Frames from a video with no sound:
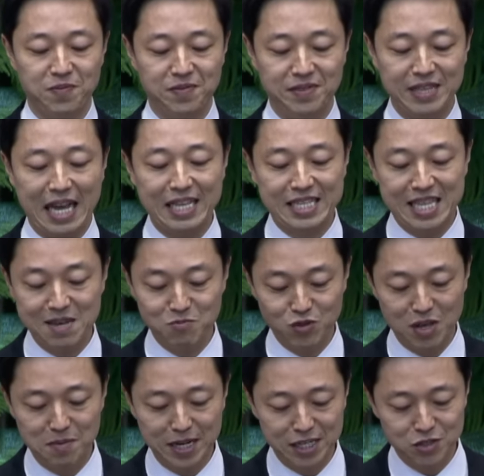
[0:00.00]
나 때문에
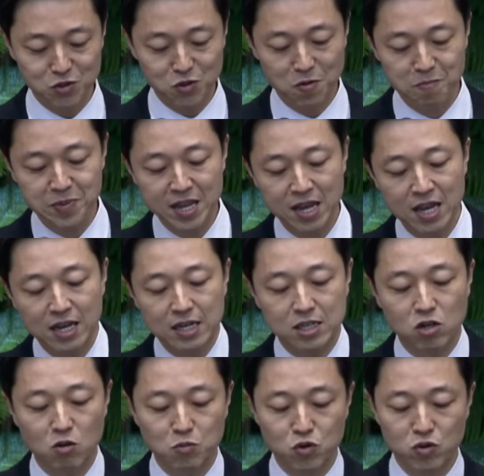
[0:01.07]
말이죠.
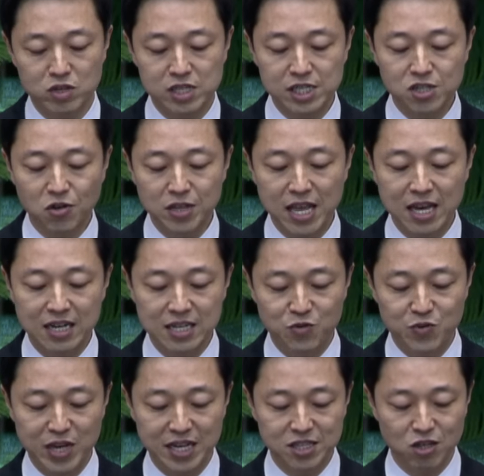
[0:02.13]
그러므로 그 선행을
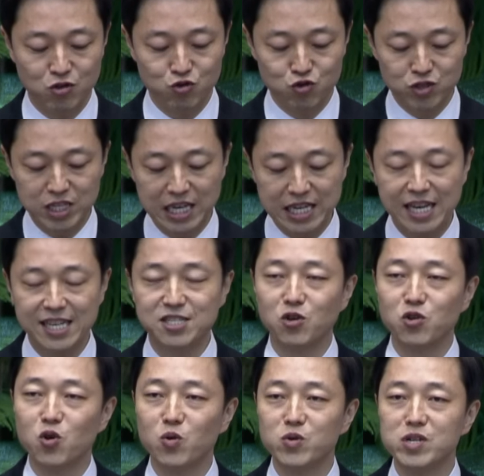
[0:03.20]
위해서 육체의
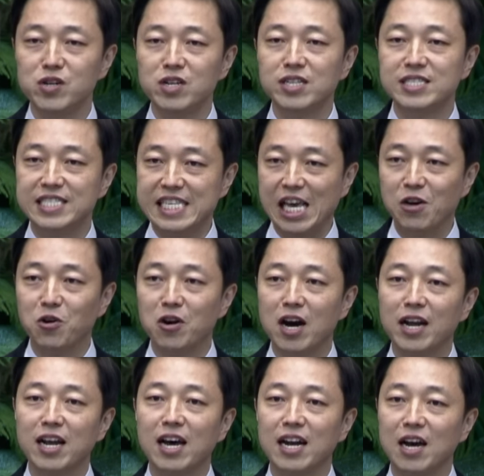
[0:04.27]
정욕을
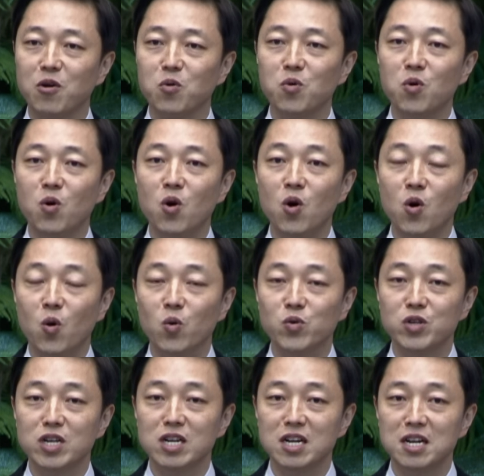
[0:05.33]
제어하라라고
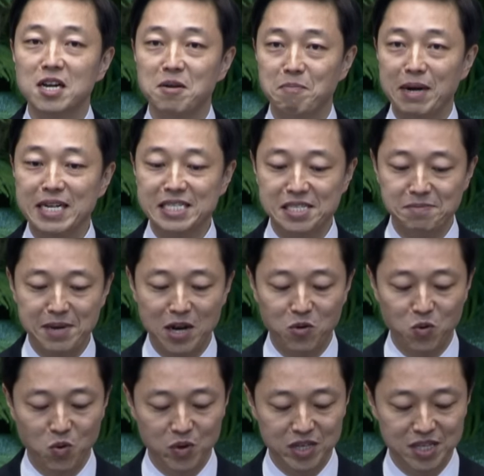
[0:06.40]
오늘
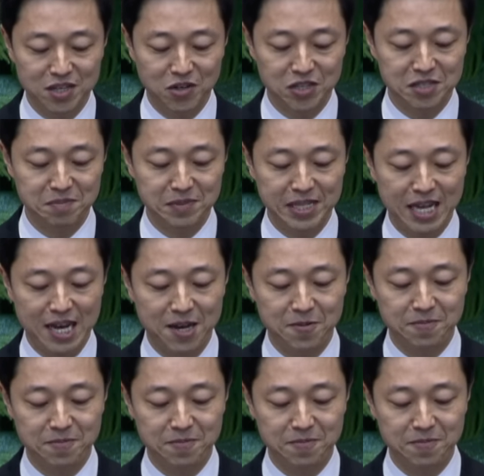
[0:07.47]
말씀하고 있는 것입니다.